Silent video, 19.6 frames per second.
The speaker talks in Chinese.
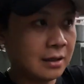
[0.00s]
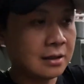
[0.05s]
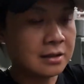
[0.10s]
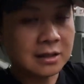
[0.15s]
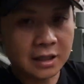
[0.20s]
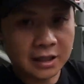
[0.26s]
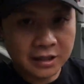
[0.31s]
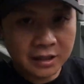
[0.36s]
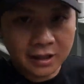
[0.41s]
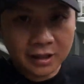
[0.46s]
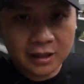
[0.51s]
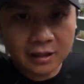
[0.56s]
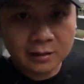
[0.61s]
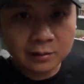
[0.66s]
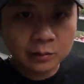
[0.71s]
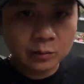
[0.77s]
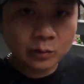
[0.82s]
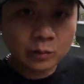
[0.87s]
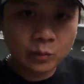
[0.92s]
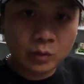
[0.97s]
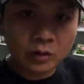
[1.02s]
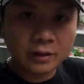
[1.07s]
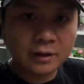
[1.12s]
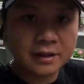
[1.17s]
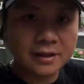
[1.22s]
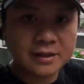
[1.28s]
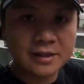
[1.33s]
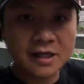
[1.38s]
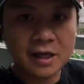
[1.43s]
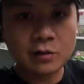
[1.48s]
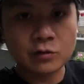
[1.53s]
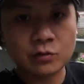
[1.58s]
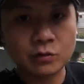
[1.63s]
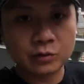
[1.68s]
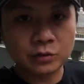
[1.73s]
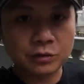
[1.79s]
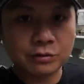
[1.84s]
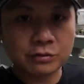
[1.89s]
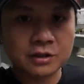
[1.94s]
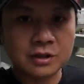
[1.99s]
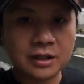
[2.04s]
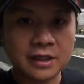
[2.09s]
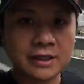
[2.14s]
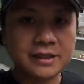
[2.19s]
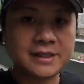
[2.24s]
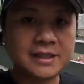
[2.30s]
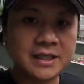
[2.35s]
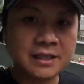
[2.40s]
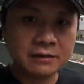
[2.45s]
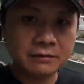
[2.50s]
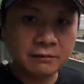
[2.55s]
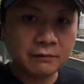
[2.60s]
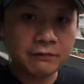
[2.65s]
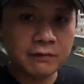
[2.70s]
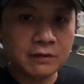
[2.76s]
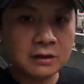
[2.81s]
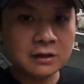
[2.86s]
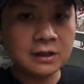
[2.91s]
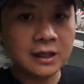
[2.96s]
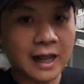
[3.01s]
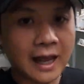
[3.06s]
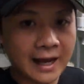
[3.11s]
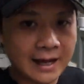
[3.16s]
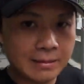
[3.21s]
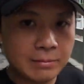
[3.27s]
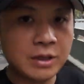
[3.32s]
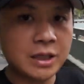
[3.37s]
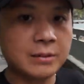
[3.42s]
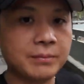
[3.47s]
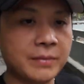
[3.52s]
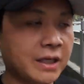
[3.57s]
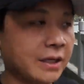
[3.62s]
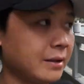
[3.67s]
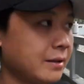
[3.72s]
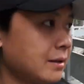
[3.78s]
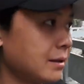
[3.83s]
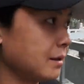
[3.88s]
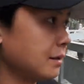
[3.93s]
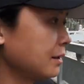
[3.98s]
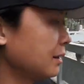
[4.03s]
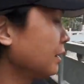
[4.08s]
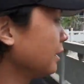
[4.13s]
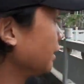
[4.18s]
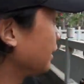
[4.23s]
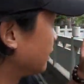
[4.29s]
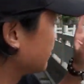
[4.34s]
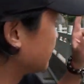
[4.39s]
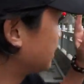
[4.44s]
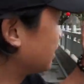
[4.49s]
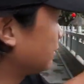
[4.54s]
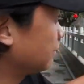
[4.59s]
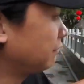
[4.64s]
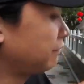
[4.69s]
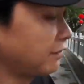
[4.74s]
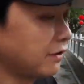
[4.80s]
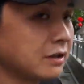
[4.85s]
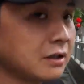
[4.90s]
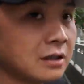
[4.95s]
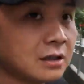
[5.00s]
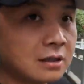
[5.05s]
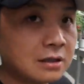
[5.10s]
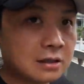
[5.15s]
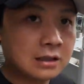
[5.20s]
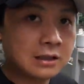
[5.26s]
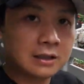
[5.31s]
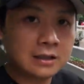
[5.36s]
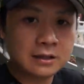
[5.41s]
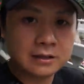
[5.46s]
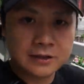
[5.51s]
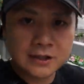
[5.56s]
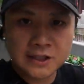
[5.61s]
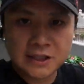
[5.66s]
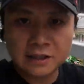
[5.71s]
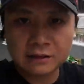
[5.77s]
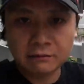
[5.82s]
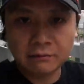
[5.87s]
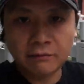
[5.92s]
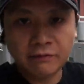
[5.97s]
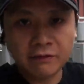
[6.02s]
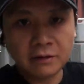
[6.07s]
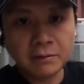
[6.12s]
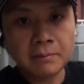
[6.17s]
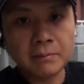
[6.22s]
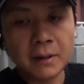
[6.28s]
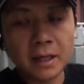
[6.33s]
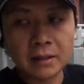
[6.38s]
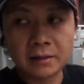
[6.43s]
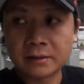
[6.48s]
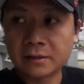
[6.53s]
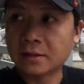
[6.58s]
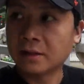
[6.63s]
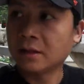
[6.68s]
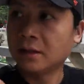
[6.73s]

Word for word: 这里的很多的建筑都是以清风来命名，清风阁、清风门、